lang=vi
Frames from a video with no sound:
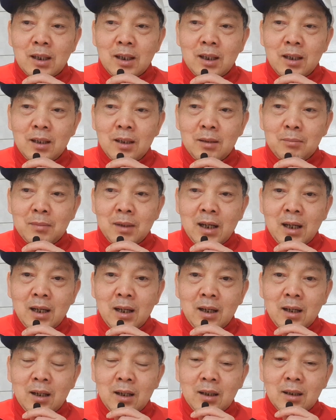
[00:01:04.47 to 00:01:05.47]
cái
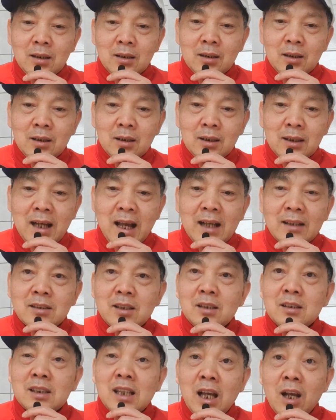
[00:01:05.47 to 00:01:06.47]
mà uh, an
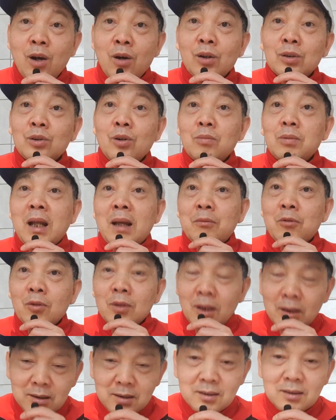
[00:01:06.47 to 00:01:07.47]
sinh xã hội tốt đẹp của
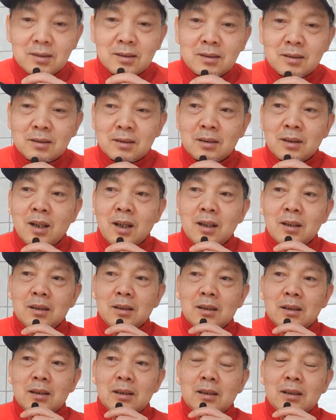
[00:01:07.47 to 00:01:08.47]
Đức đó
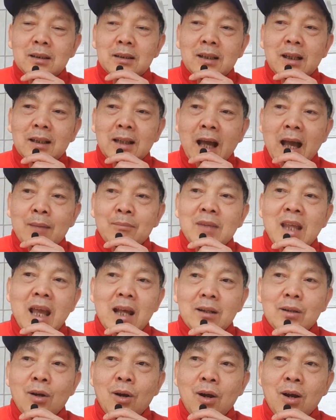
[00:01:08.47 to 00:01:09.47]
cái cảm
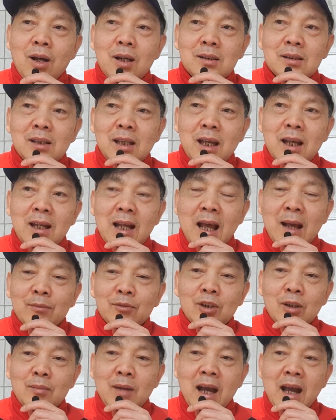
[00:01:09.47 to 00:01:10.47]
giác đó sẽ làm
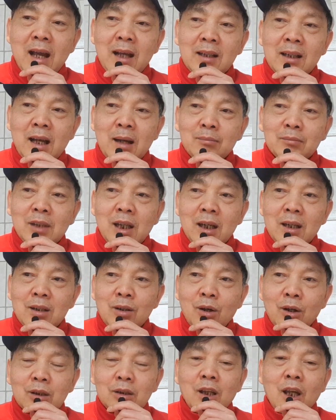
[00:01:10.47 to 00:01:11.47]
cho bạn cảm thấy
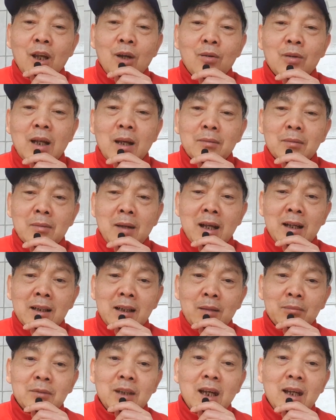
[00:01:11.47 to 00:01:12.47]
khó chịu làm bạn
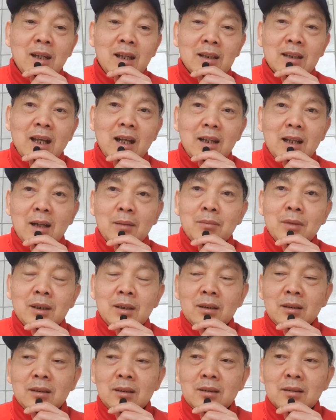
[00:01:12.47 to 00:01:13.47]
cảm thấy là chắc là
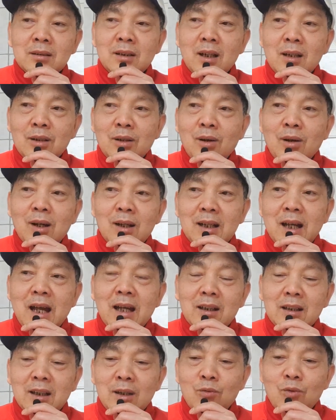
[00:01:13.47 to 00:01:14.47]
mình rất khó
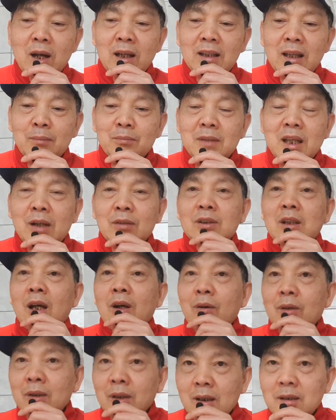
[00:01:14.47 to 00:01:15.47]
khăn để hòa nhập vào xã
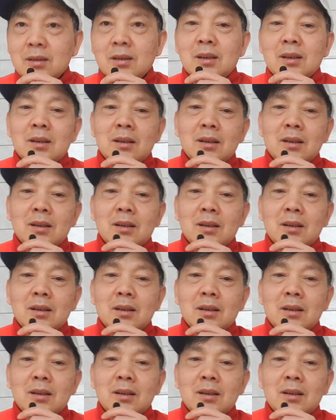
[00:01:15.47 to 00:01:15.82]
hội Đức